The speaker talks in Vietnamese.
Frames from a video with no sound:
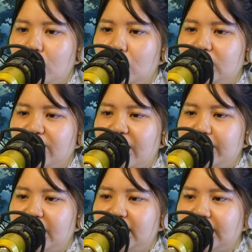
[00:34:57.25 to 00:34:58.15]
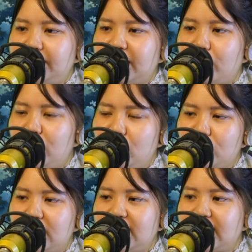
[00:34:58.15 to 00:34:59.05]
Bộ Thiên Phàm nhìn chằm chằm huyết
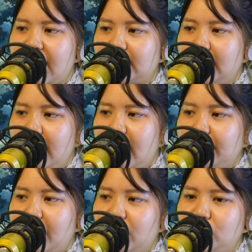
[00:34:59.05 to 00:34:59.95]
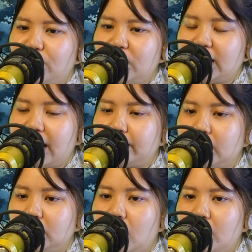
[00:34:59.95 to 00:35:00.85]
hồn chiến xa, ánh mắt có chút phức tạp,
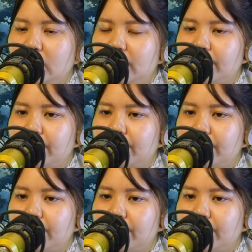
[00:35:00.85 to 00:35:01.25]
nói: